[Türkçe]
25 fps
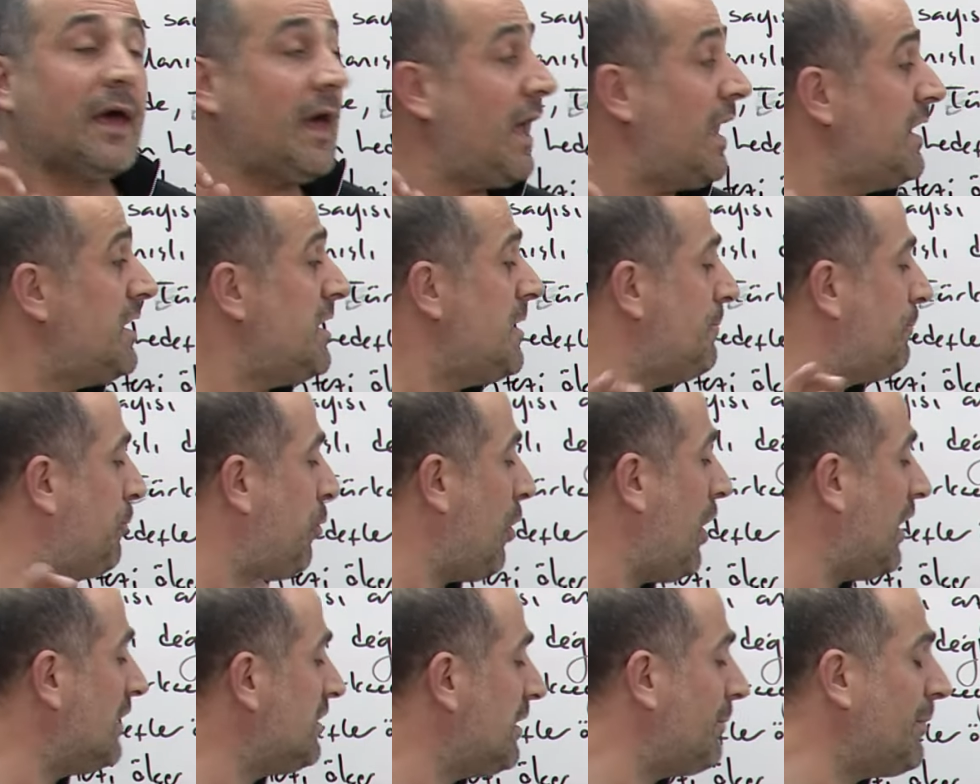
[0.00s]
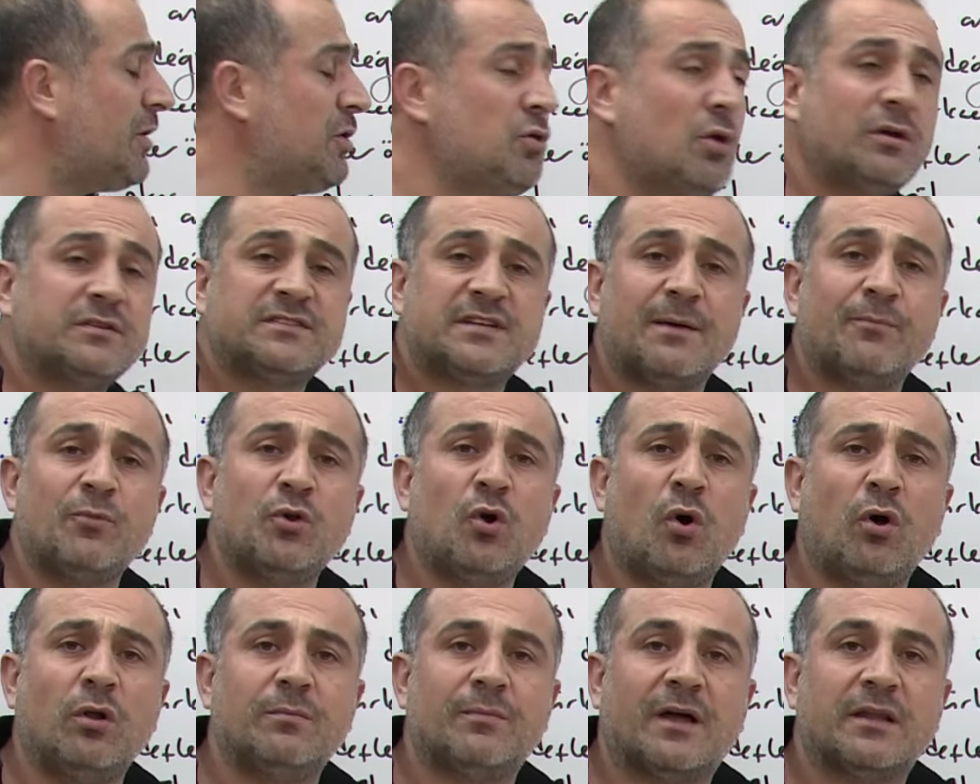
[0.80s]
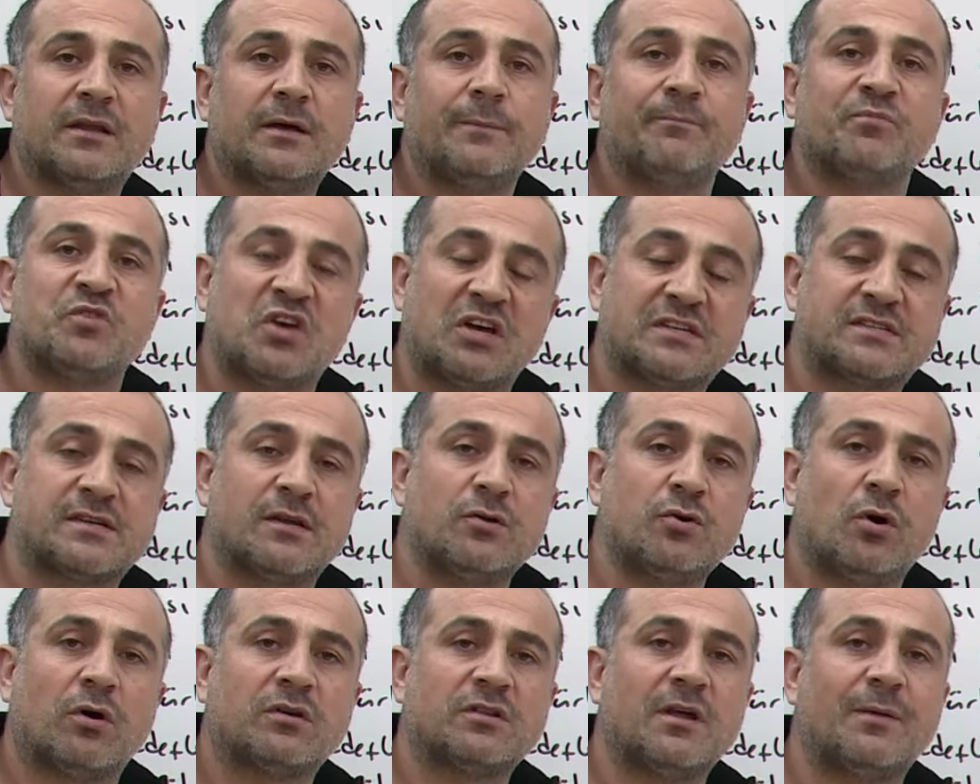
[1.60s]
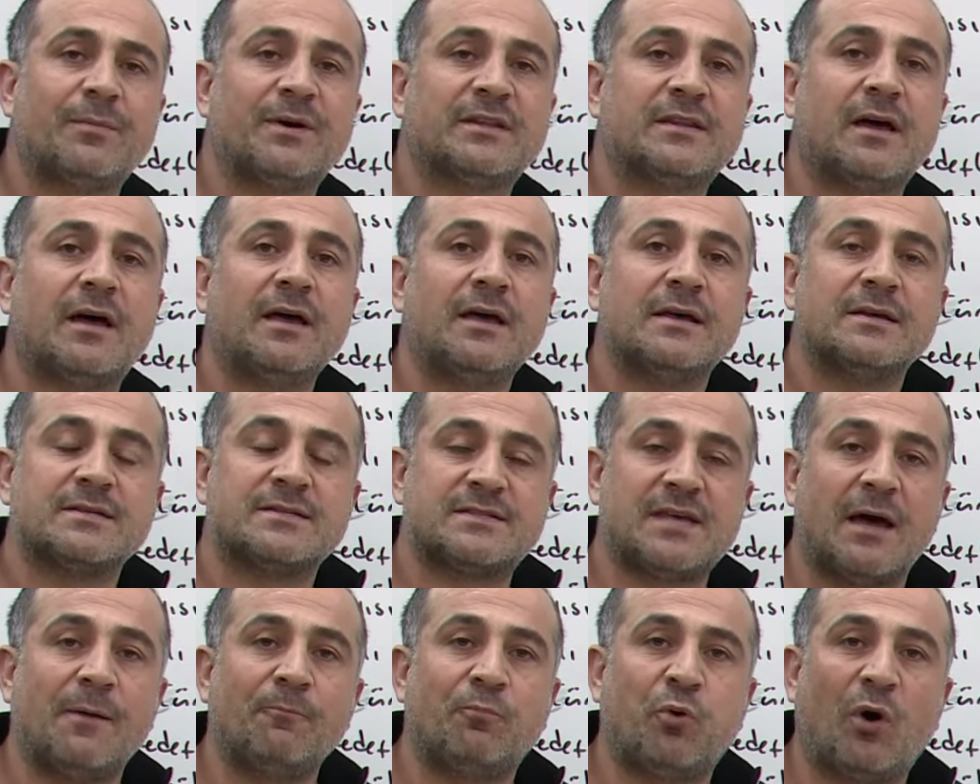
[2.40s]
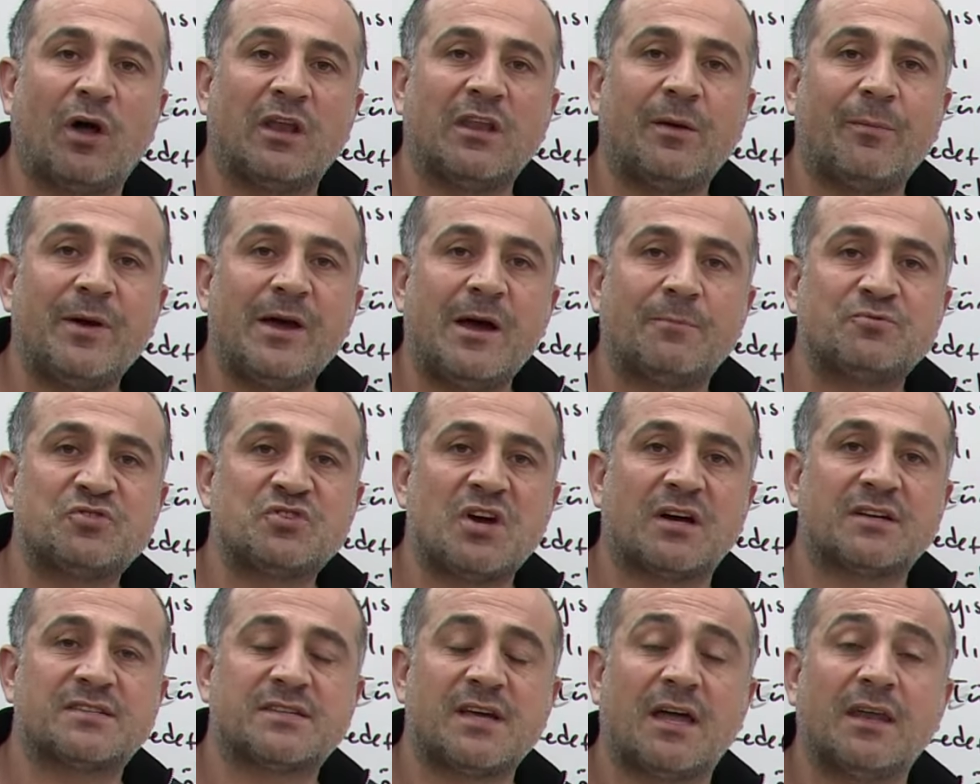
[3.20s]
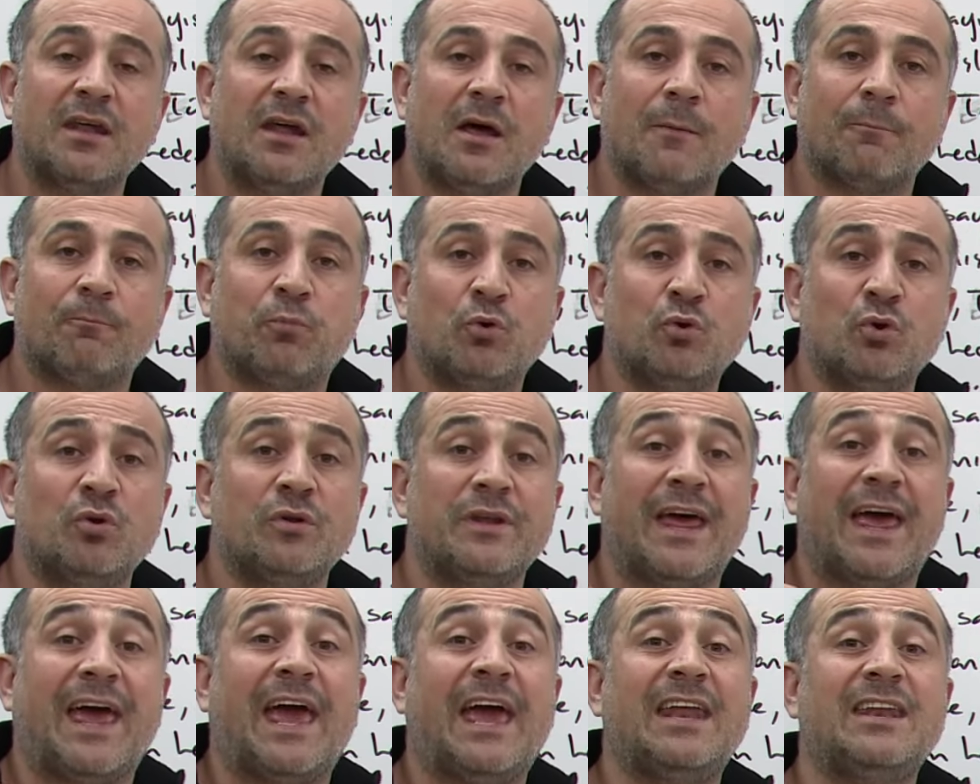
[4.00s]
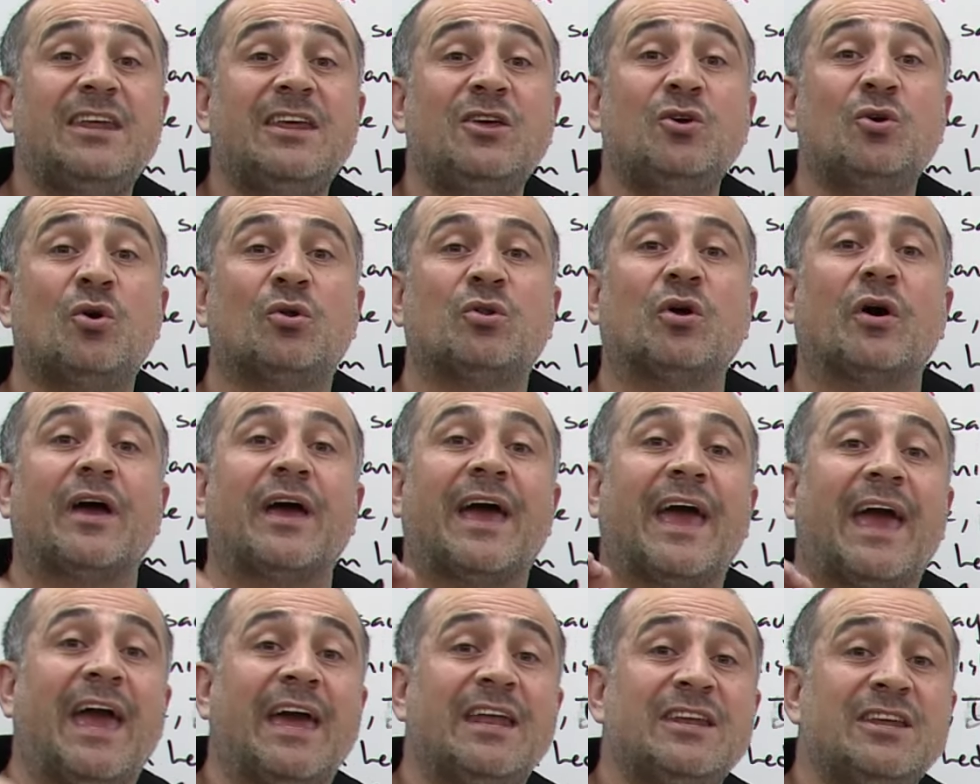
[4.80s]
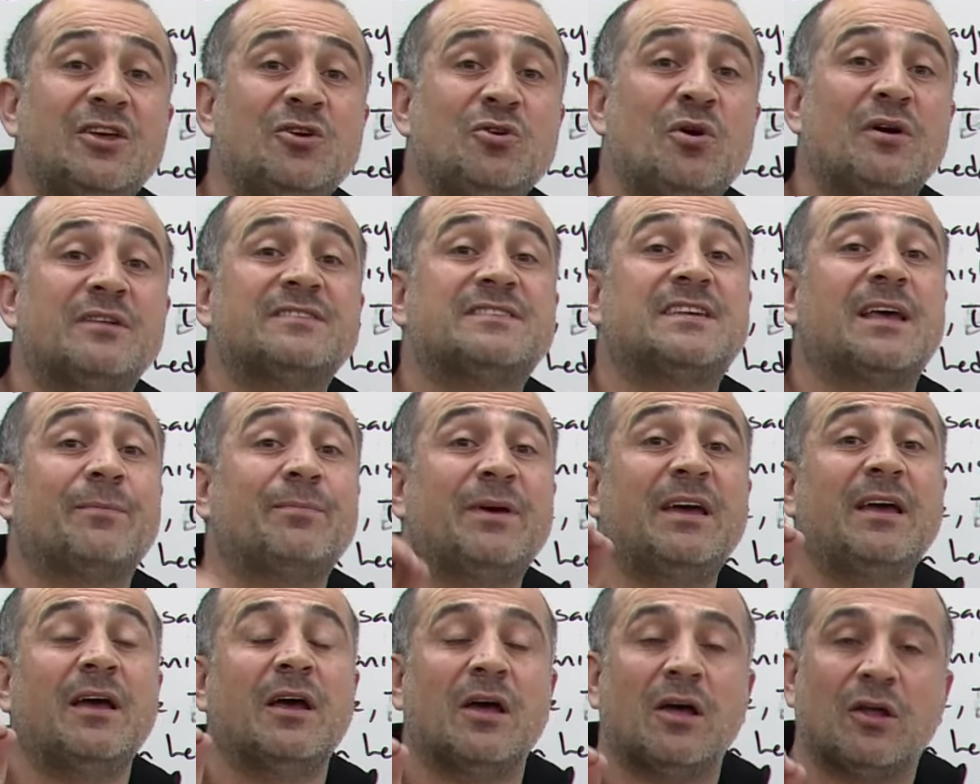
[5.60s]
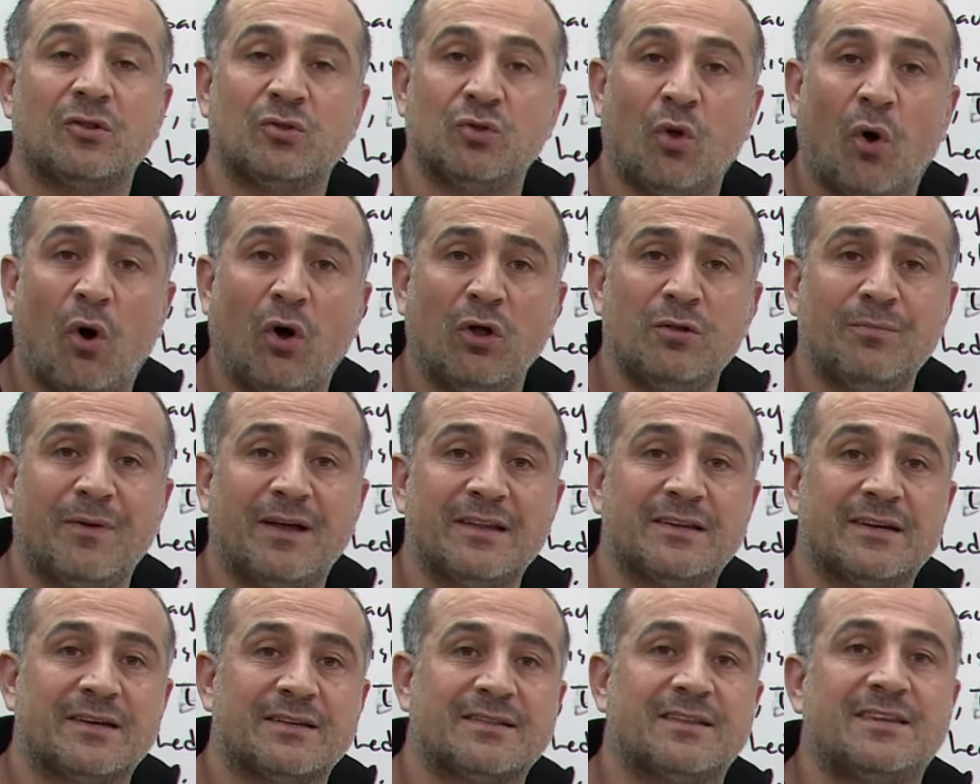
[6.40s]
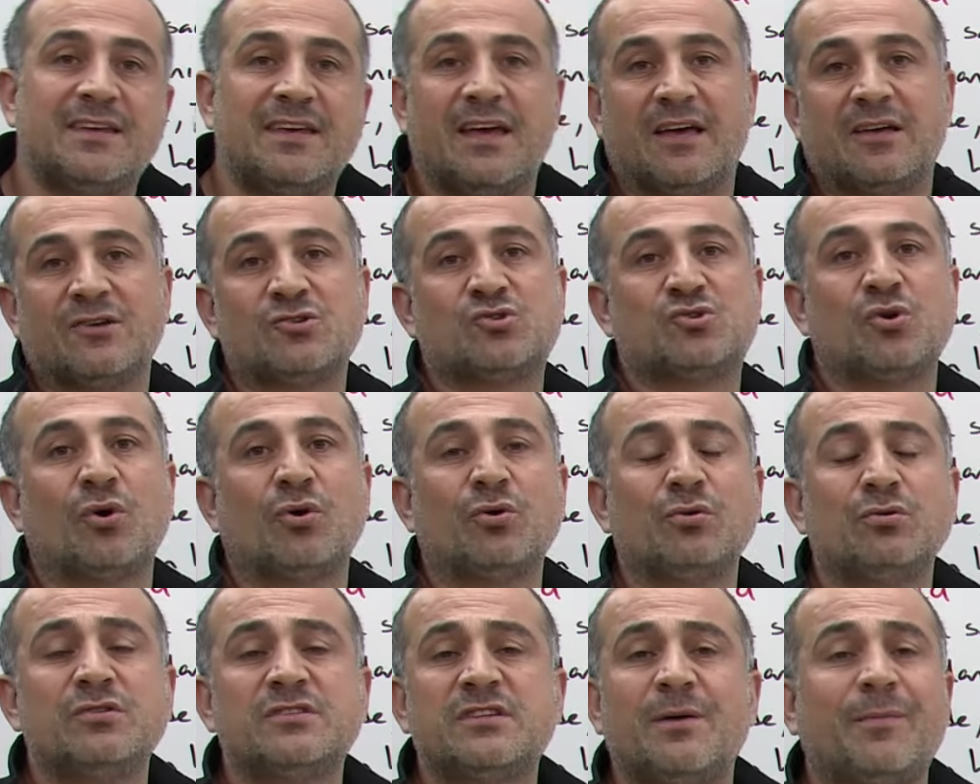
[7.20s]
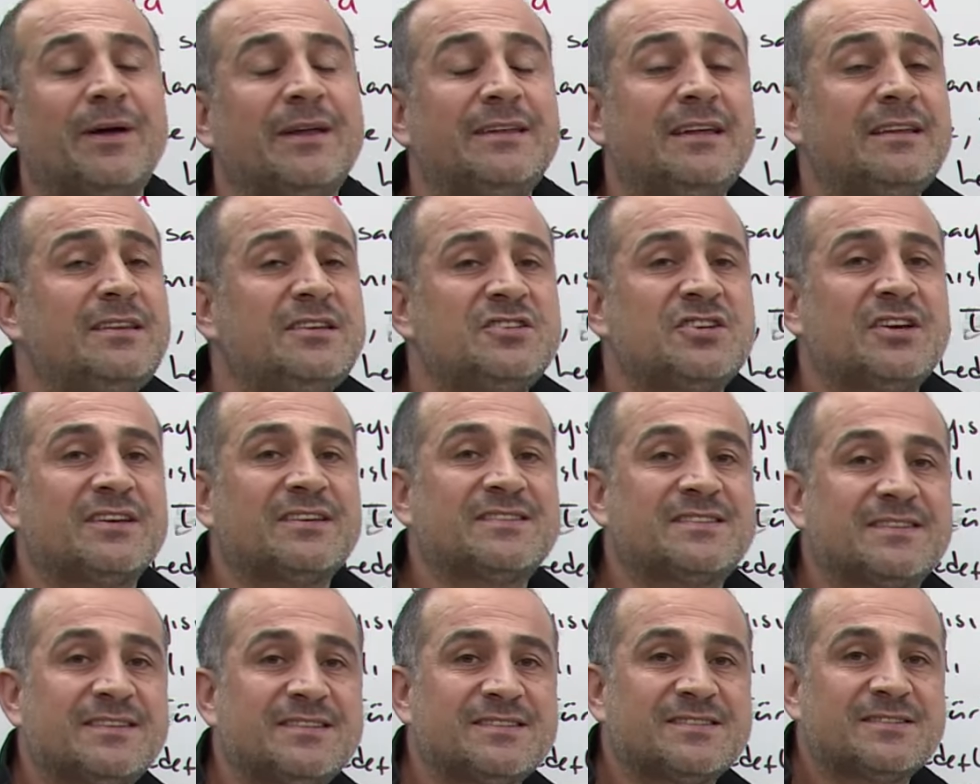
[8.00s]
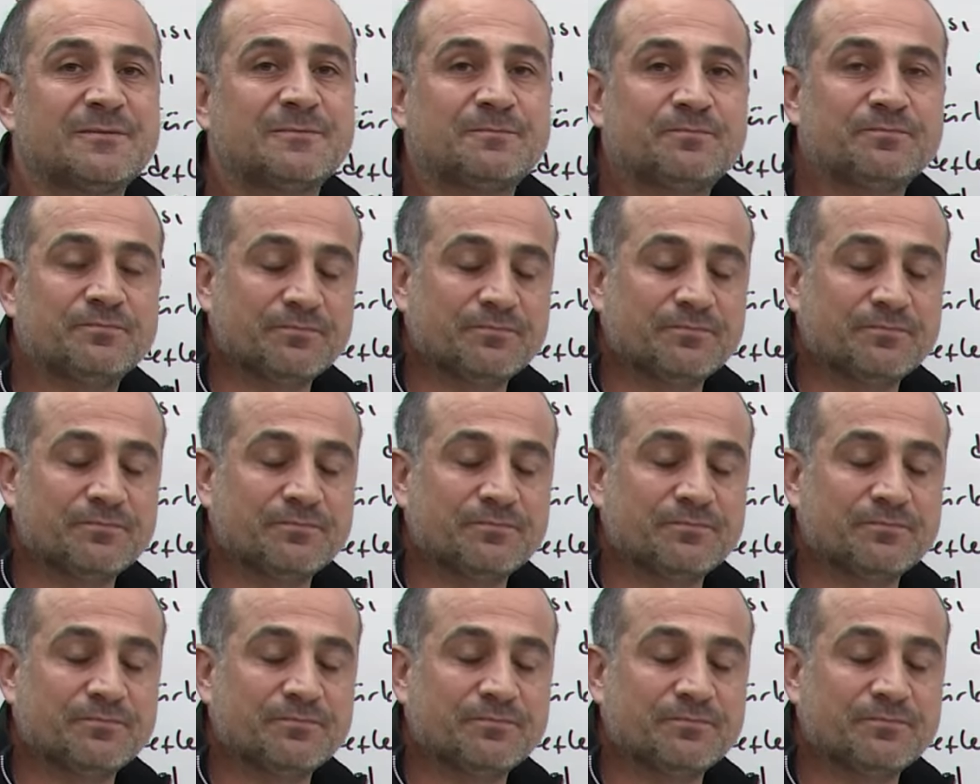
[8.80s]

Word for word: En iyi puanlama yöntemi ne olmalı? Yazılı yoklamada sen puanlama yapacaksan bunun en iyi yolu, en iyi yöntemi ne olmalı diye sorulduğu zaman ne diyeceksiniz?